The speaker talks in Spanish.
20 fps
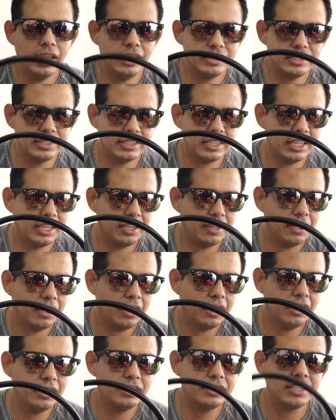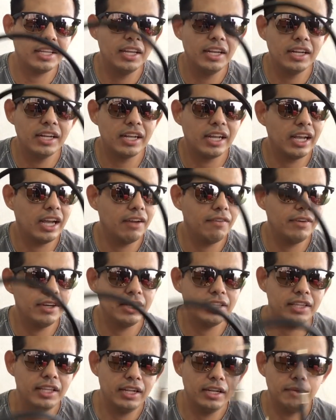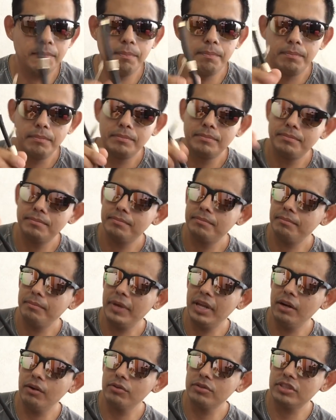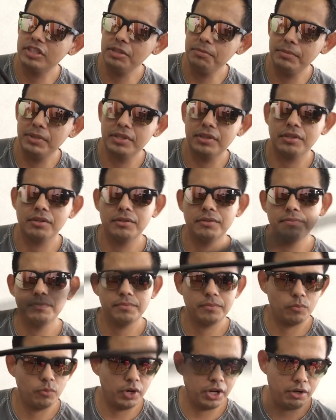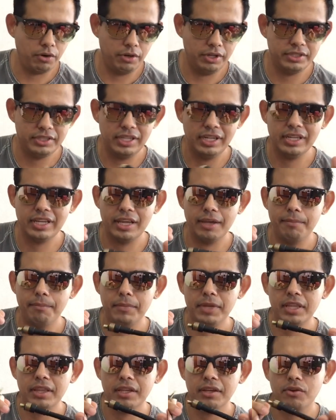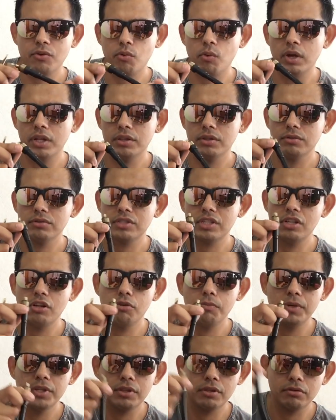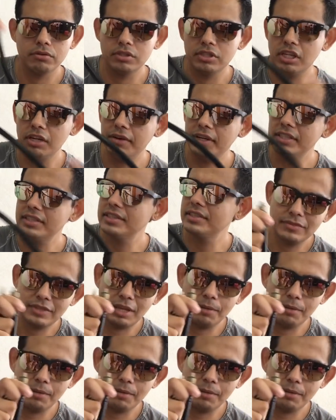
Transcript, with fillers: Este es el cable del velocímetro, bueno, es el que mide cuántos kilómetros llevas.